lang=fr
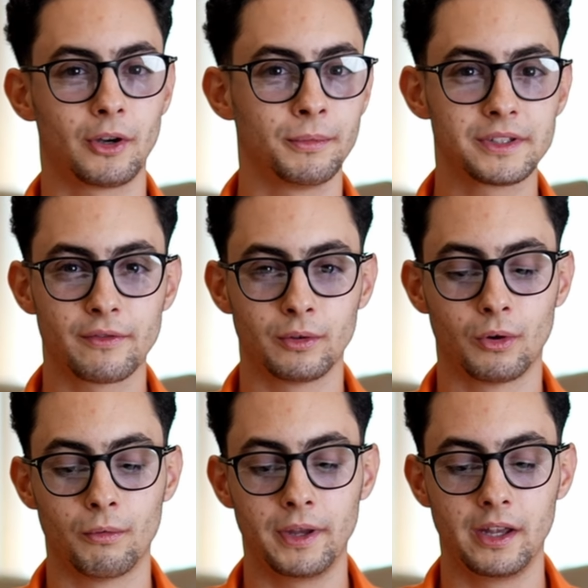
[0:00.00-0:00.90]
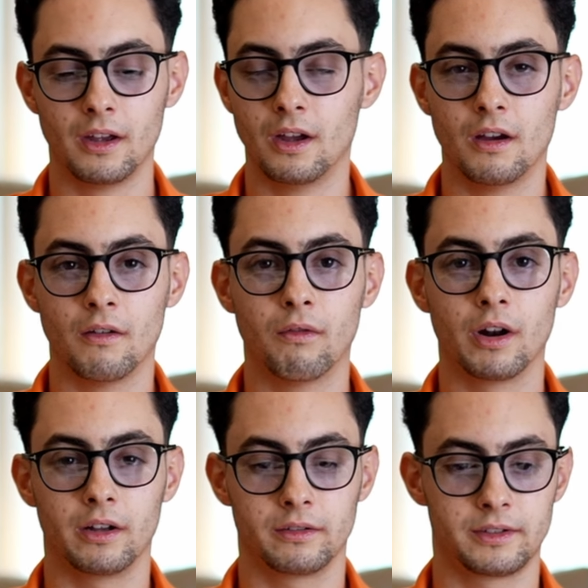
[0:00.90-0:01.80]
combien ça fait en euros, mais
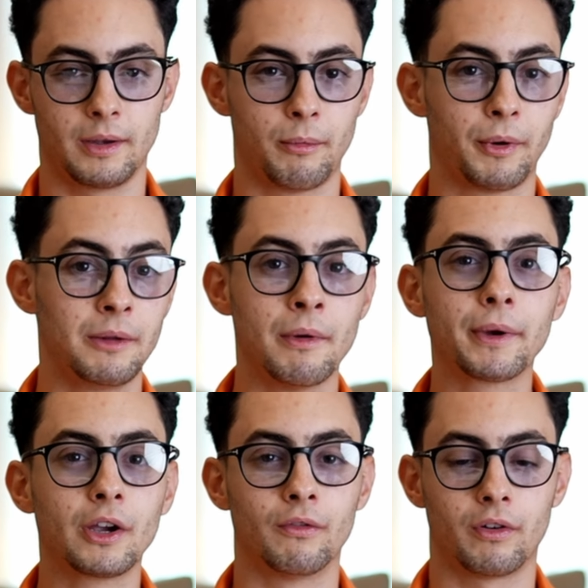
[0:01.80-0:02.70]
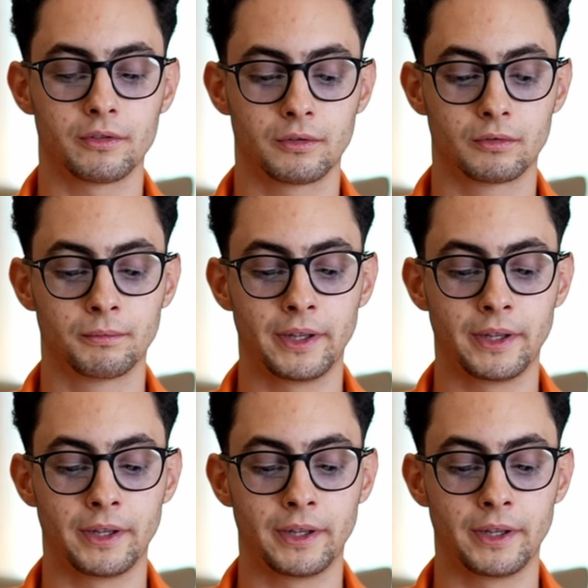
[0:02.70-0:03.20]
voilà, c'est à peu près les mêmes prix qu'en France de toute